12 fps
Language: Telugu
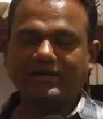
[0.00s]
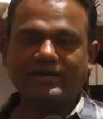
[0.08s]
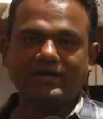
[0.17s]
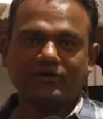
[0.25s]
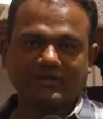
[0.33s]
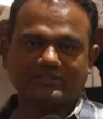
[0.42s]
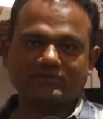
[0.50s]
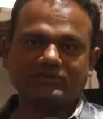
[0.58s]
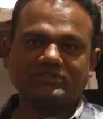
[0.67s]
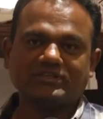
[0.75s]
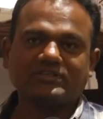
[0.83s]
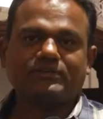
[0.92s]
టెన్ డెకోర్
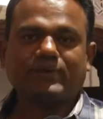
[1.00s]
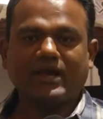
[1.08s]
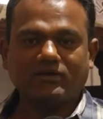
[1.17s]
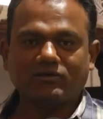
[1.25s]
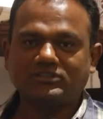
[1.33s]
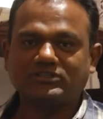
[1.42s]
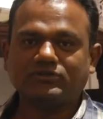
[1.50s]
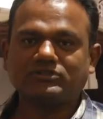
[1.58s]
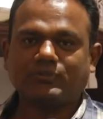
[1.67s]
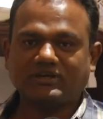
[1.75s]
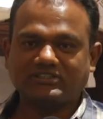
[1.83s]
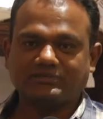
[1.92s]
ఎగ్జిబిషన్కి బెంగళూరు నుంచి
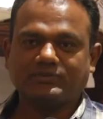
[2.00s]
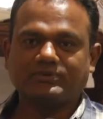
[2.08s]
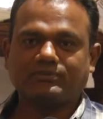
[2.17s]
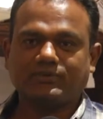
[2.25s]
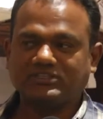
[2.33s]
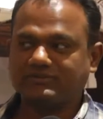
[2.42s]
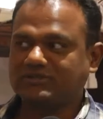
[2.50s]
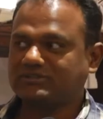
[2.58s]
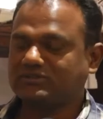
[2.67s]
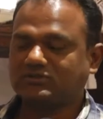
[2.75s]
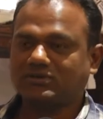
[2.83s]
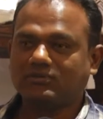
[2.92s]
వచ్చి పార్టిసిపే పార్టిసిపేట్
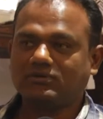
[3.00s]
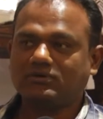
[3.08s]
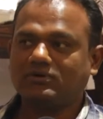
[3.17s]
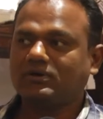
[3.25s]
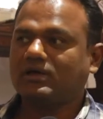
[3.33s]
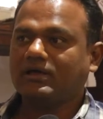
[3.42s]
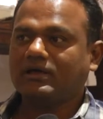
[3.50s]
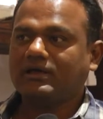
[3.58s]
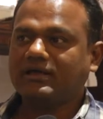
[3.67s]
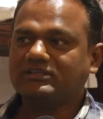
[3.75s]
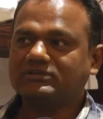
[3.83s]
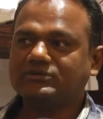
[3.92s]
చేస్తున్నాము
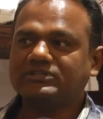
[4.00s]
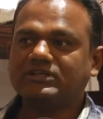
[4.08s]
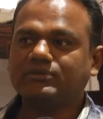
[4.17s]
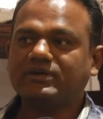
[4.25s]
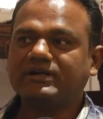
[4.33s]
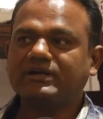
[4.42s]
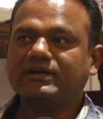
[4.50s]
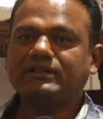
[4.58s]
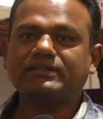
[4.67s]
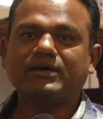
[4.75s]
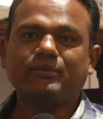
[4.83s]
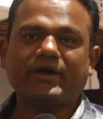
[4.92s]
ఎగ్జిబిషన్ ఏమంటే
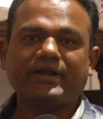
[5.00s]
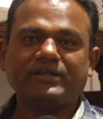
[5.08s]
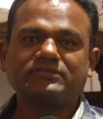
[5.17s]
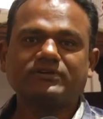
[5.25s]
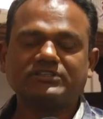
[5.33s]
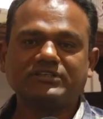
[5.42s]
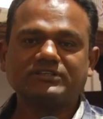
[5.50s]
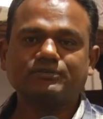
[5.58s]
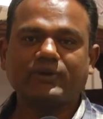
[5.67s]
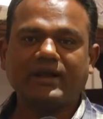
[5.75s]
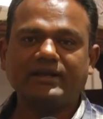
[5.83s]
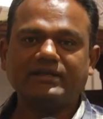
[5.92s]
అంతా మ్యారేజ్ ఫంక్షన్
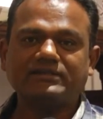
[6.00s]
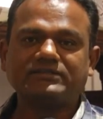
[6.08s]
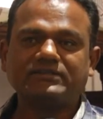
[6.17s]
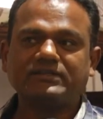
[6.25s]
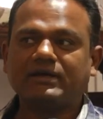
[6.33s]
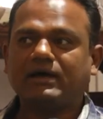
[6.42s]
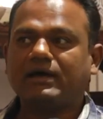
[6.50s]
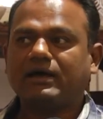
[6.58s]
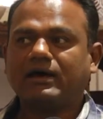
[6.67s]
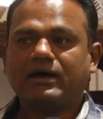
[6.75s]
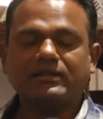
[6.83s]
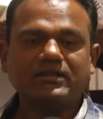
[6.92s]
పార్టీస్ది
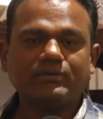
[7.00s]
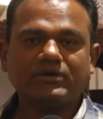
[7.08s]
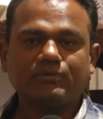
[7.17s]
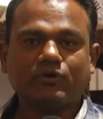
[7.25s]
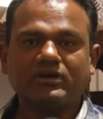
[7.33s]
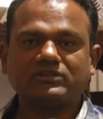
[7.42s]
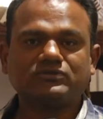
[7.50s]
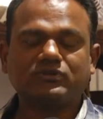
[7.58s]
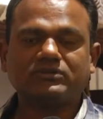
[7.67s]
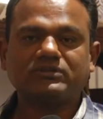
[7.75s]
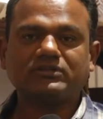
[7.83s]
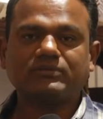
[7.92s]
అంతా మీకు ప్రోడక్ట్స్
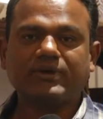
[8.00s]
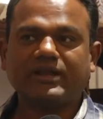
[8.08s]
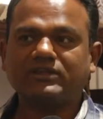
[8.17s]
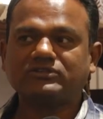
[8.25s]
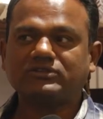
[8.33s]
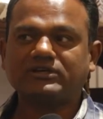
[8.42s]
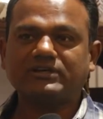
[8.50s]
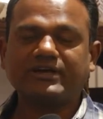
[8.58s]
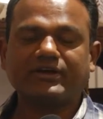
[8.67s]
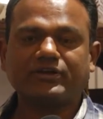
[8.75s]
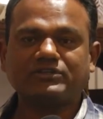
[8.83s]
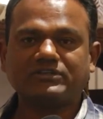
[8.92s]
దొరుకుతుంది మ్యారేజ్కి
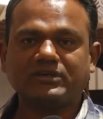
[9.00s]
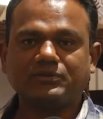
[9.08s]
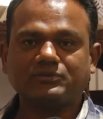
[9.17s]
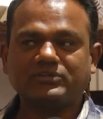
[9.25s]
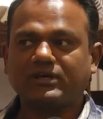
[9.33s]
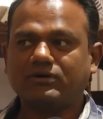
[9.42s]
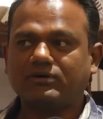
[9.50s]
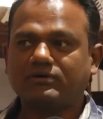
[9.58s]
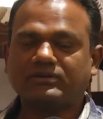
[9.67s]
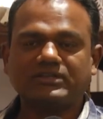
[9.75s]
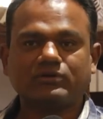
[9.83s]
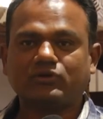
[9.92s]
డెకరేషన్ ఏమేమి చేయాలో
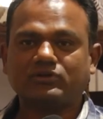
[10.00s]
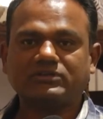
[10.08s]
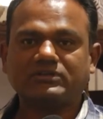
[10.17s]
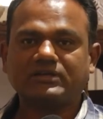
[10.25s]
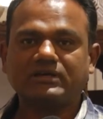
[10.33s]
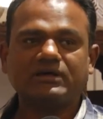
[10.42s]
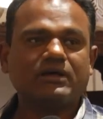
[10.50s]
అంతా దొరుకుతుంది